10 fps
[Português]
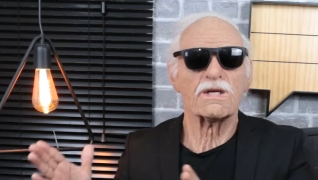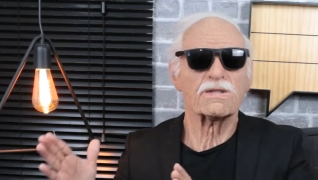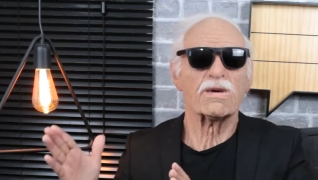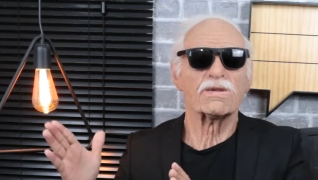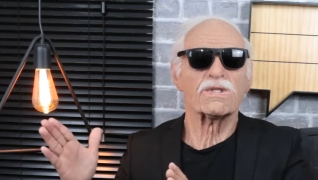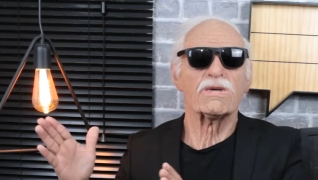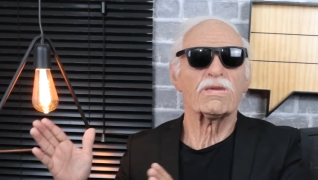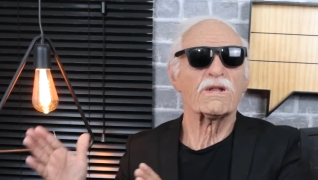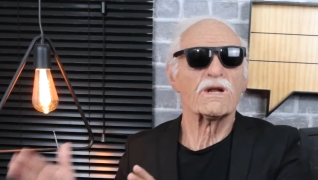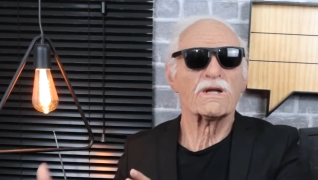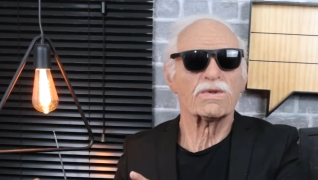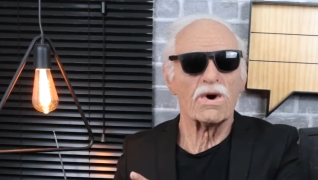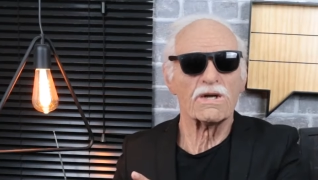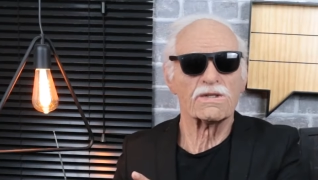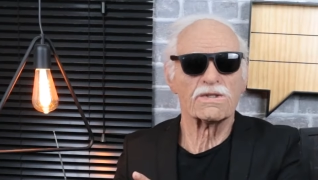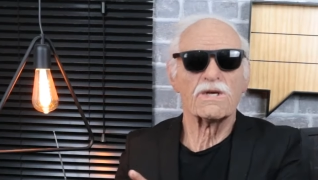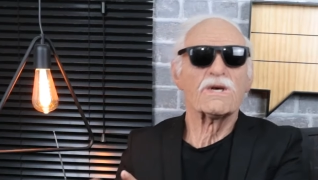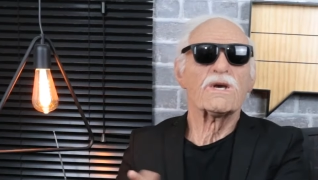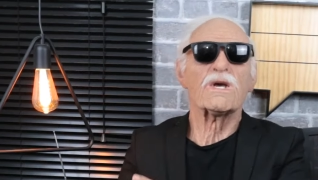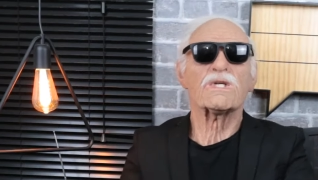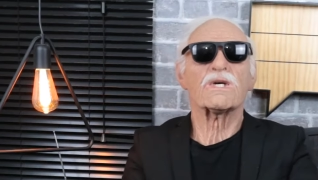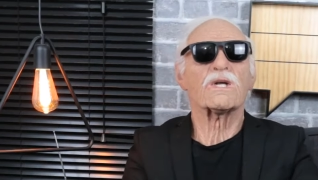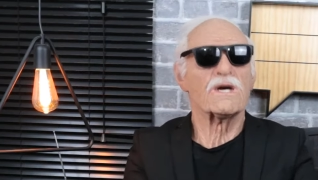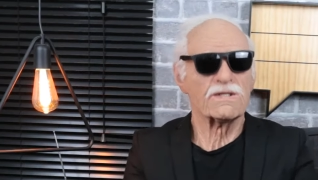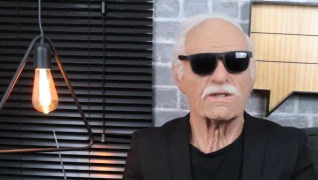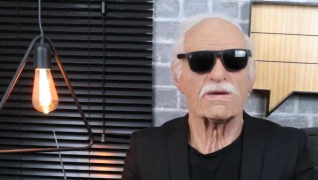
nas mãos de mineradores e de grandes